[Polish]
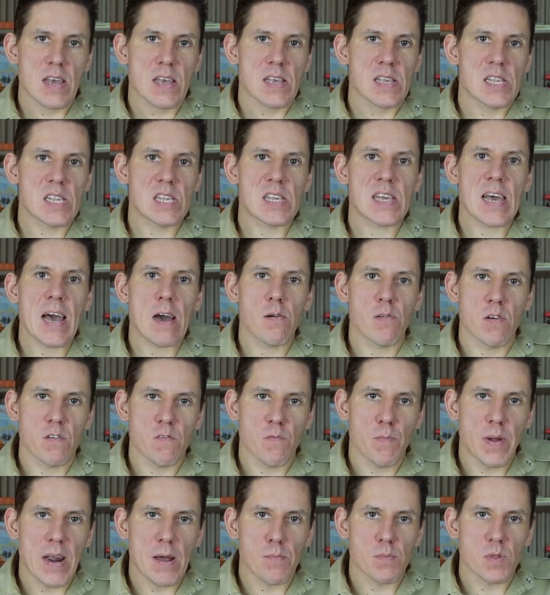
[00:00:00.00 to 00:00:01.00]
Skałę
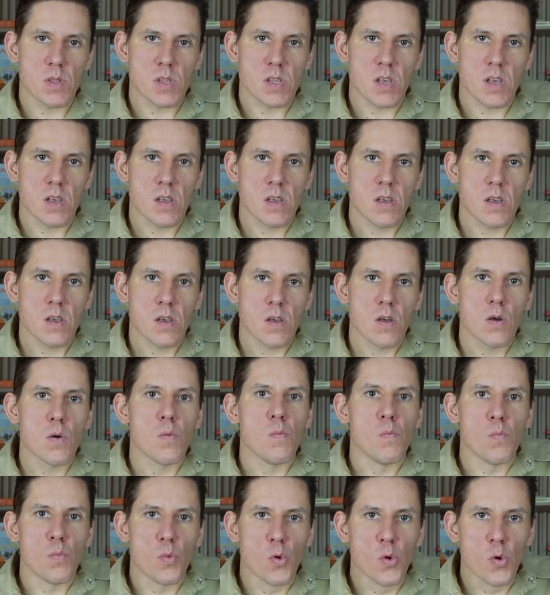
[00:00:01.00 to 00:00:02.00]
w bramce,
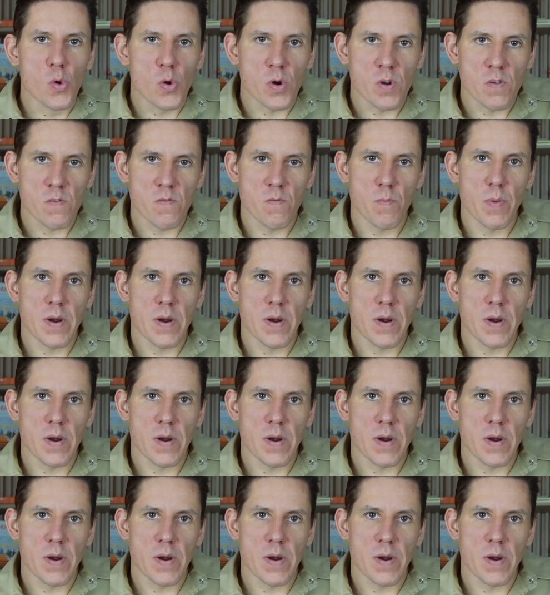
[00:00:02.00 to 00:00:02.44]
mur w